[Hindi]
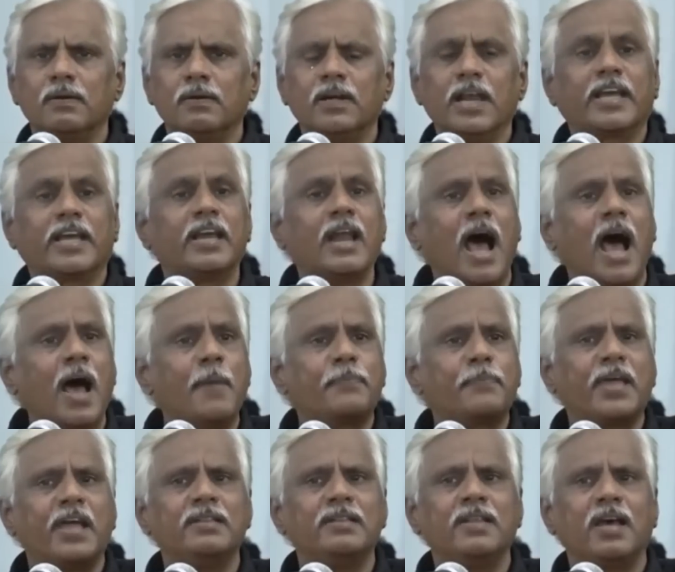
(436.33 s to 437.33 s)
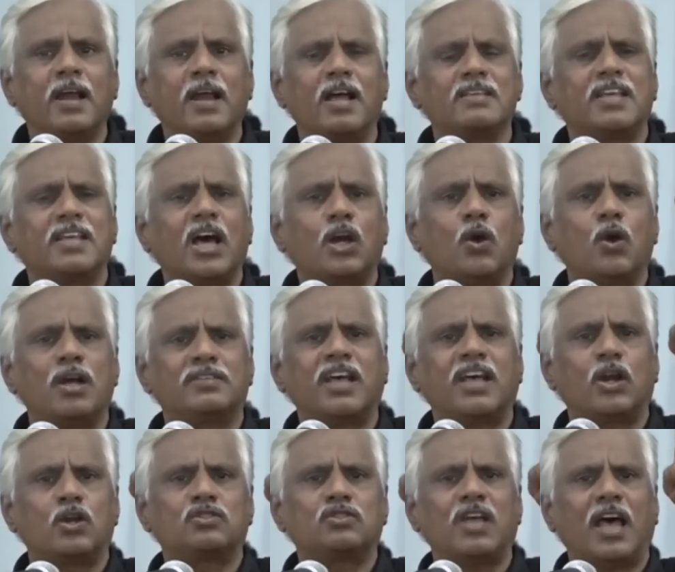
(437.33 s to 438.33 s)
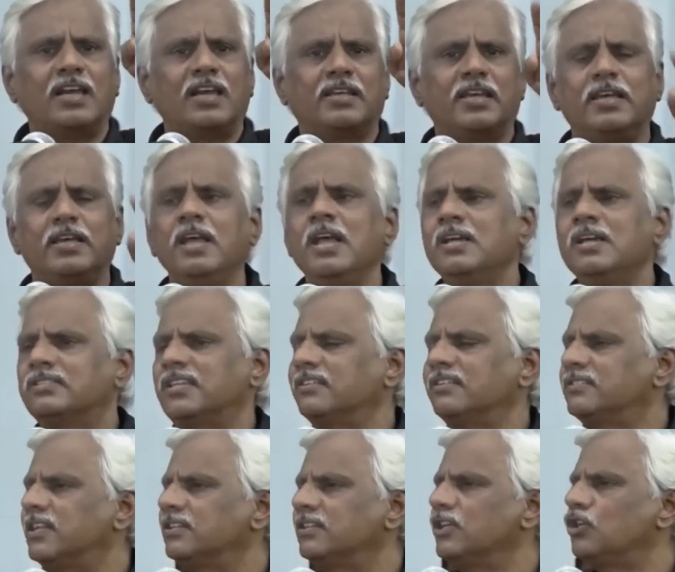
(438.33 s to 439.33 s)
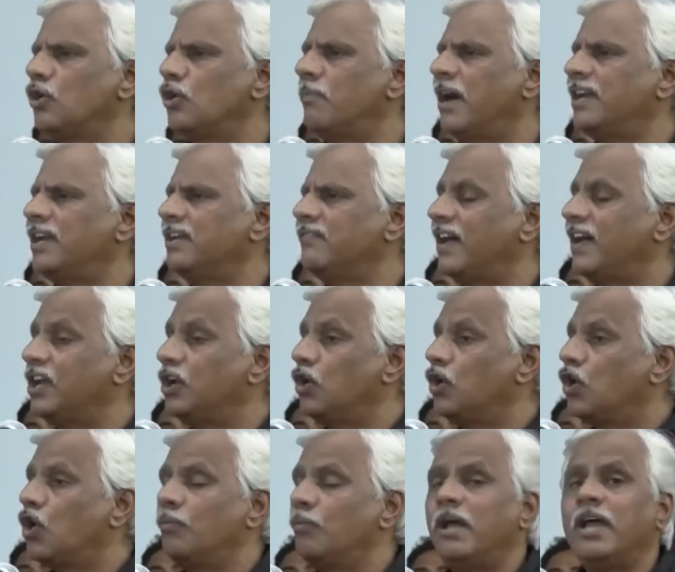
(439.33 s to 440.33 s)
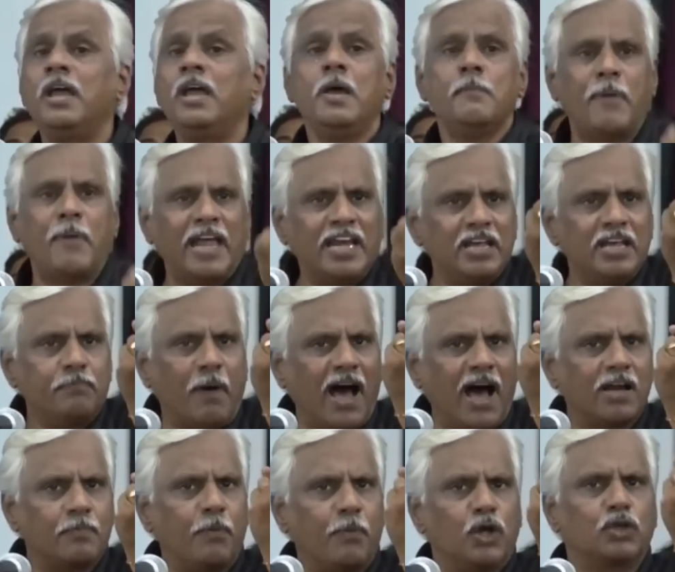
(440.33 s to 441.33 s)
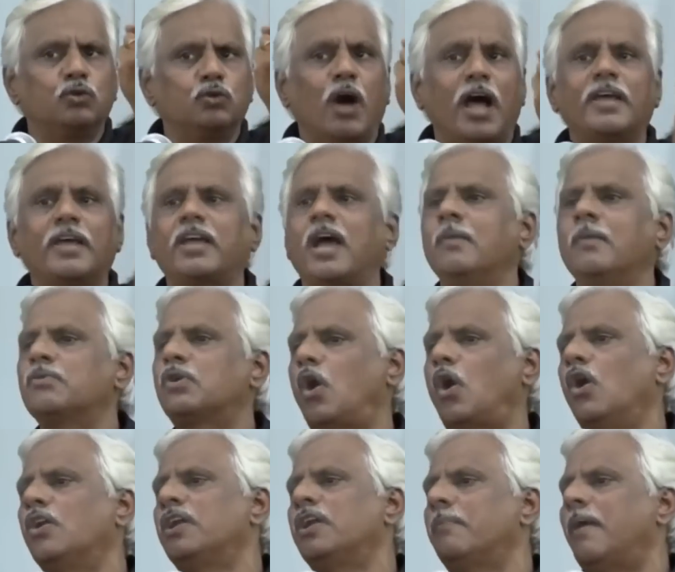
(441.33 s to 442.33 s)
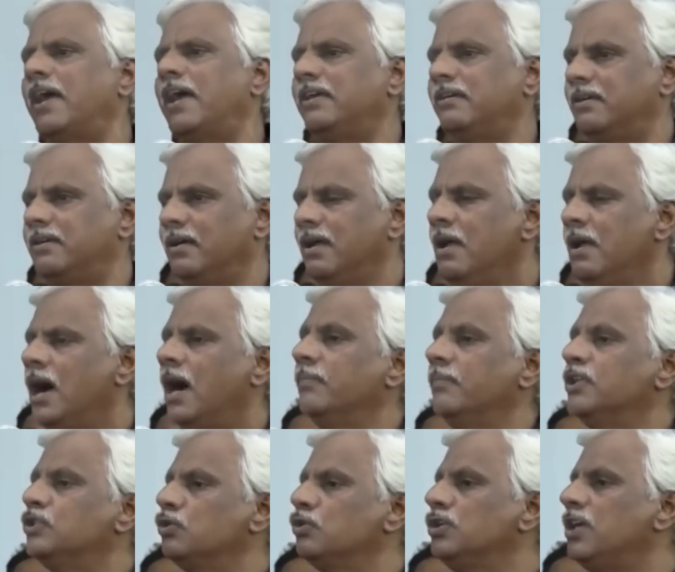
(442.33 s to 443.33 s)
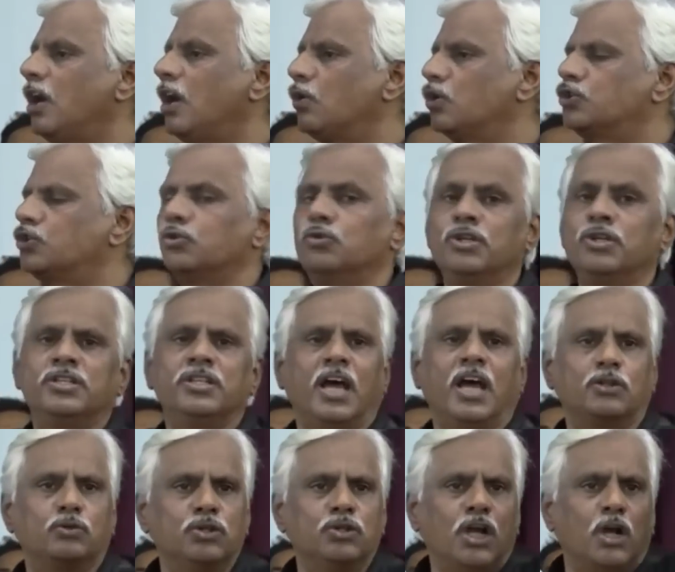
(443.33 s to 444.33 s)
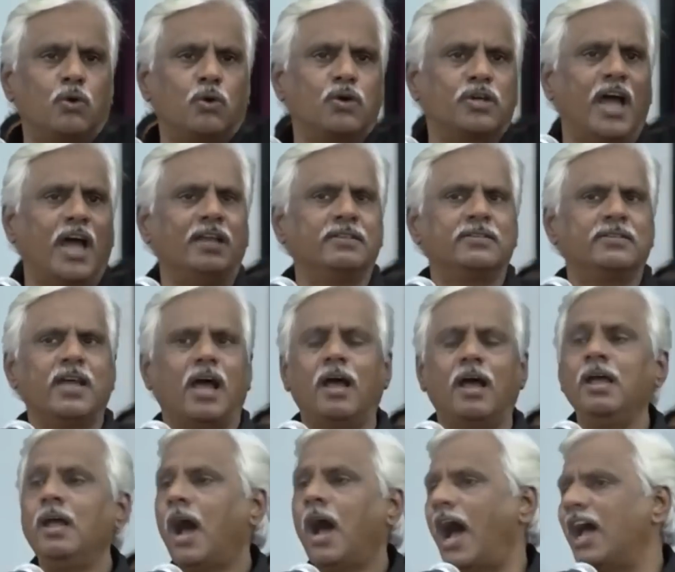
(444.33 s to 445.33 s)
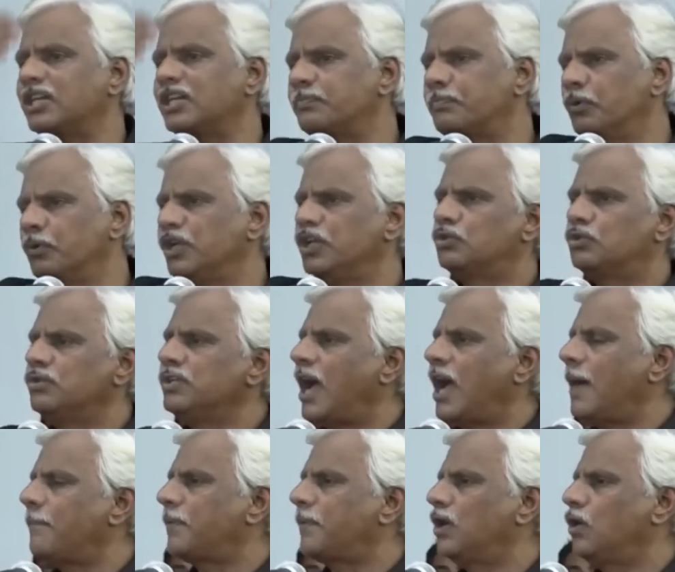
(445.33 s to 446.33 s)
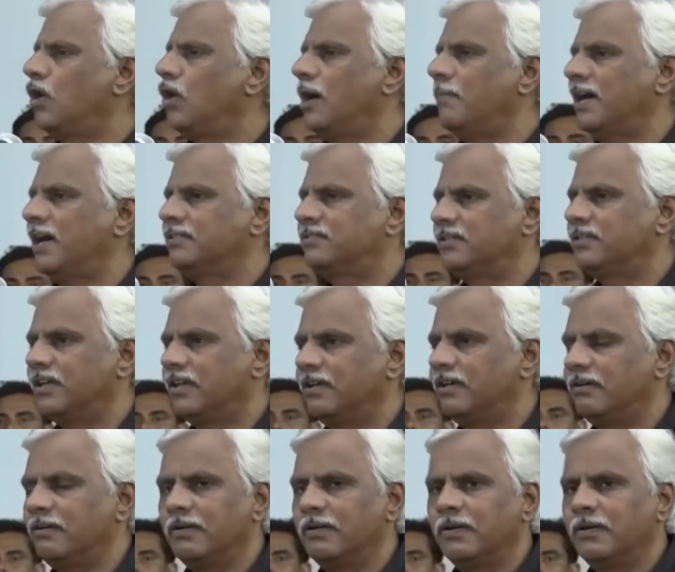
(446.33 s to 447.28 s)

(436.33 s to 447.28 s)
लेकिन आपके अंदर हजारों हजारों साल की संस्कृति को मानने वाले लोगों में पहली बार बोध हुआ है कि हम कौन है भाई हमने दुनिया को शून्य दिया दुनिया को ज्ञान दिया आज पूरी दुनिया आपका लोहा मानती है